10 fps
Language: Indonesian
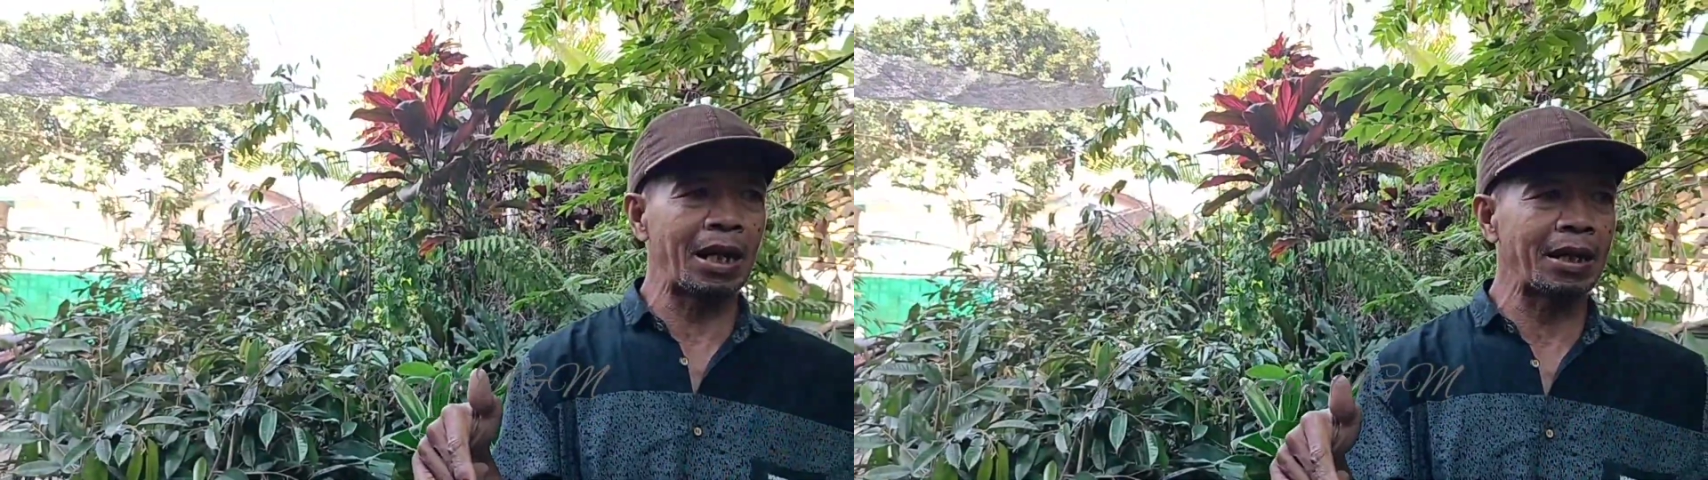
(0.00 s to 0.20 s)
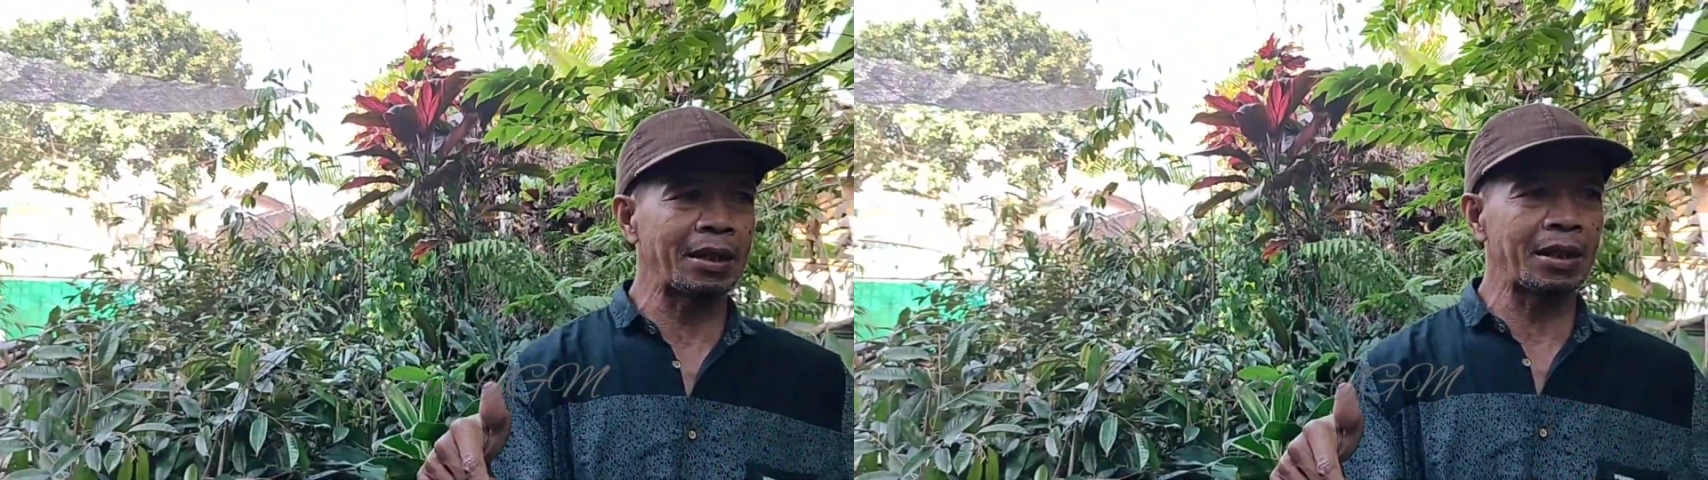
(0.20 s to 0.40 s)

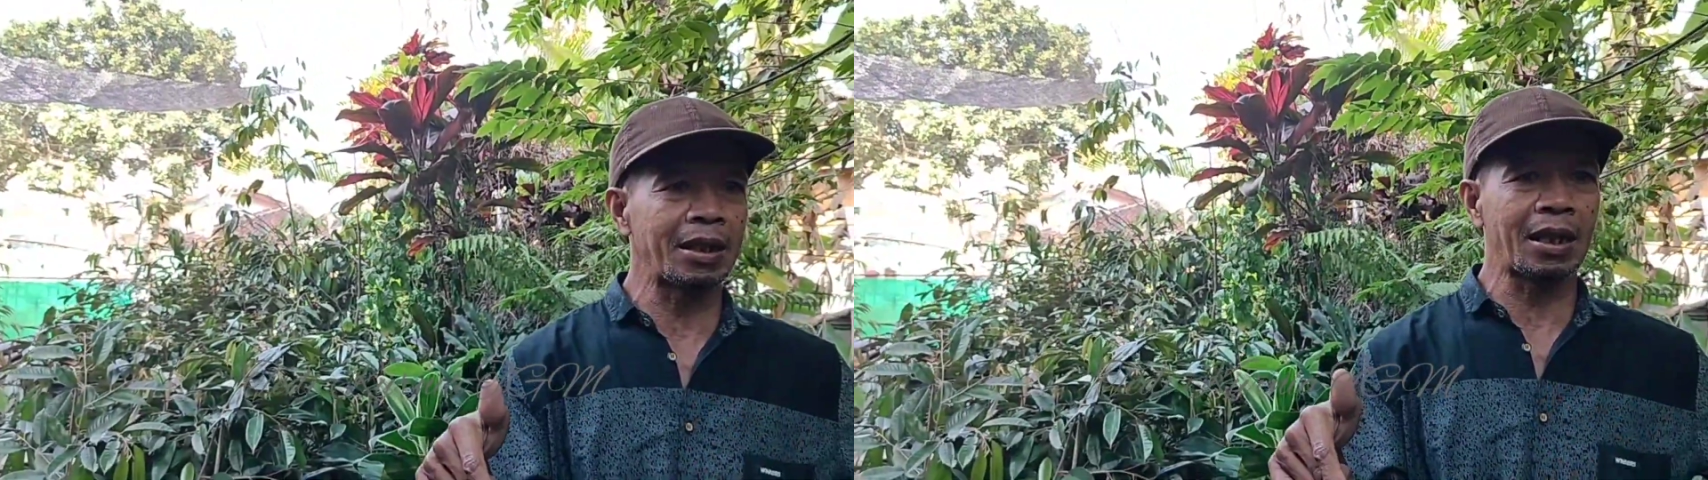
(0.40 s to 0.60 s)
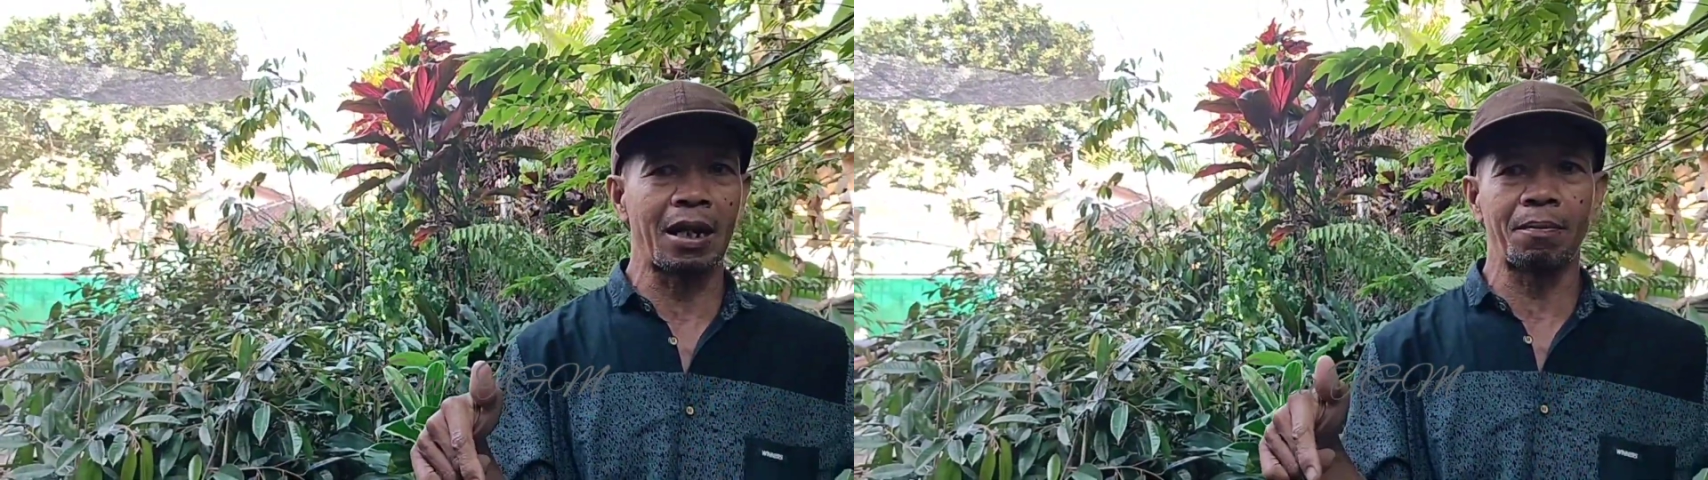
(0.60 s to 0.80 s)
wilayahnya
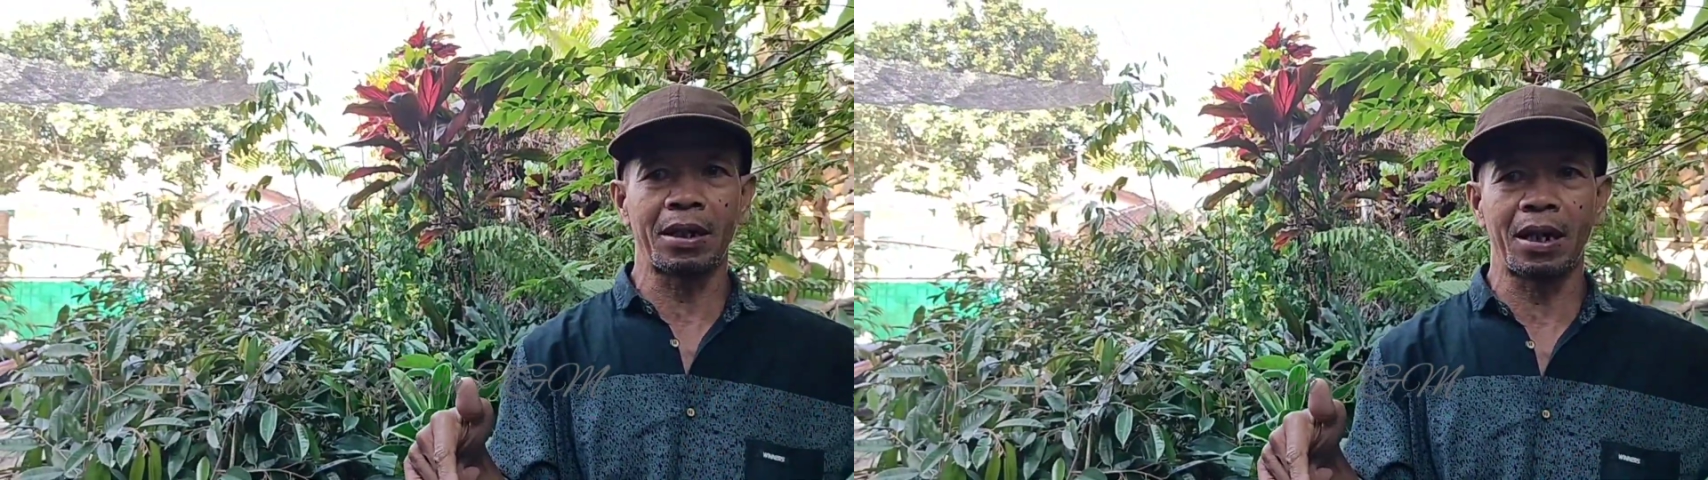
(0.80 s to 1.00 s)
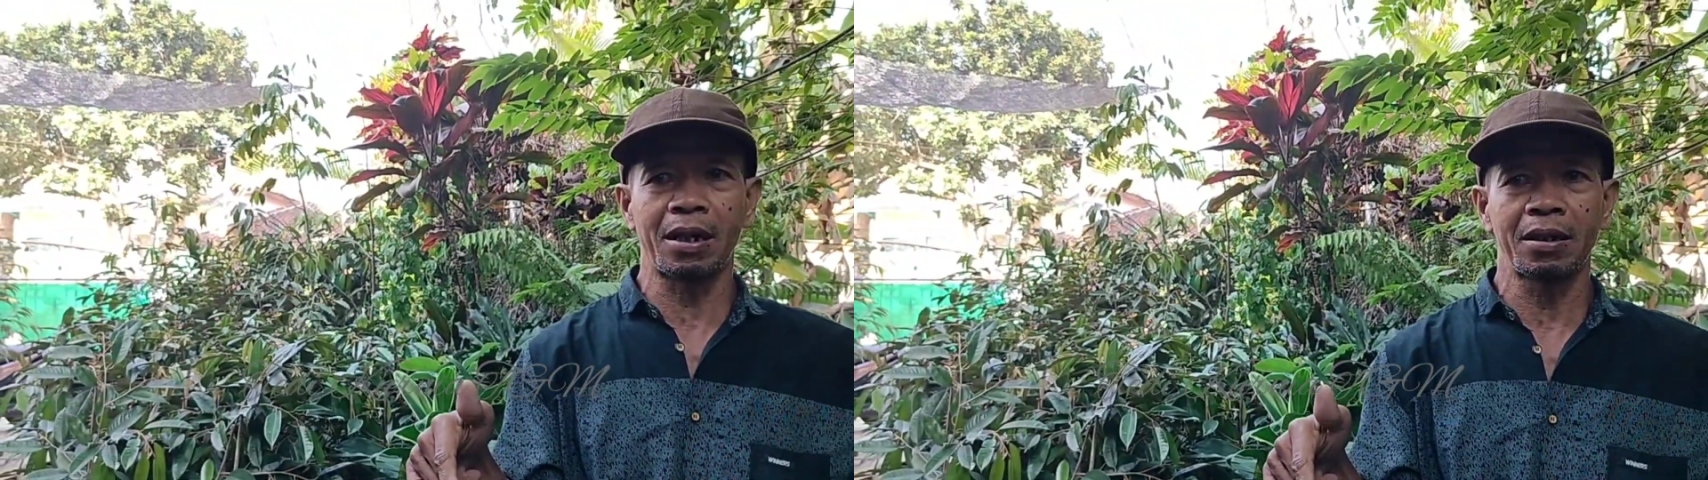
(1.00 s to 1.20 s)
di Talang
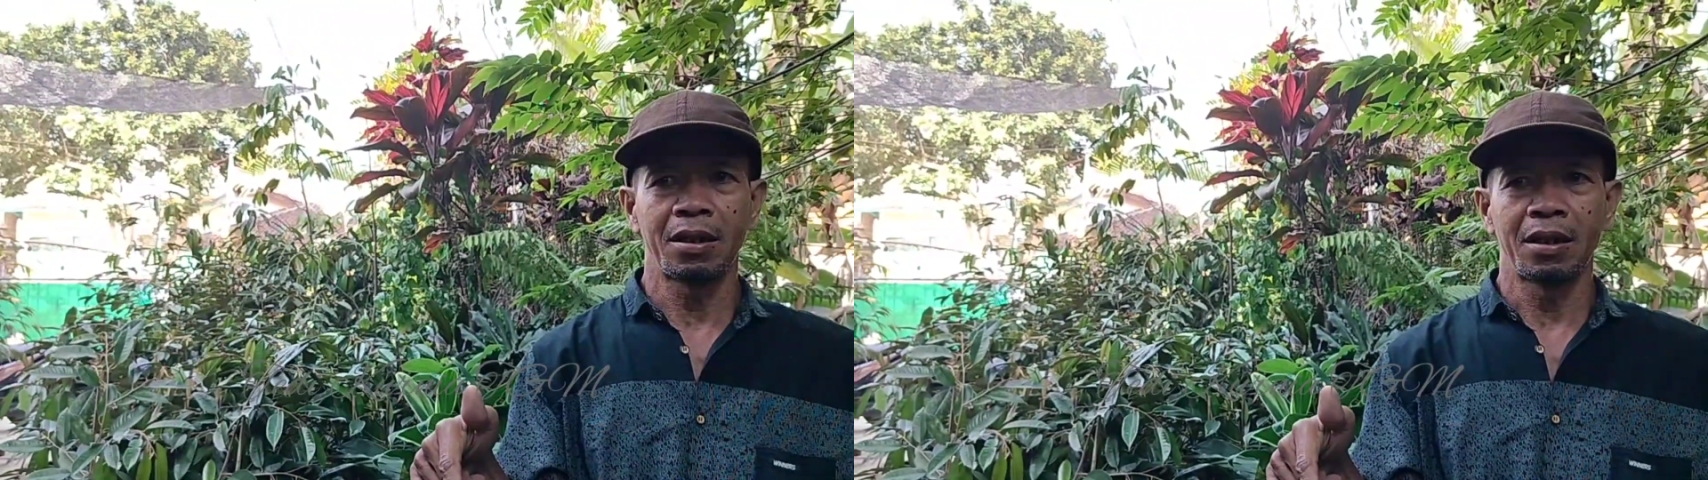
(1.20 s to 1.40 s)
Padang,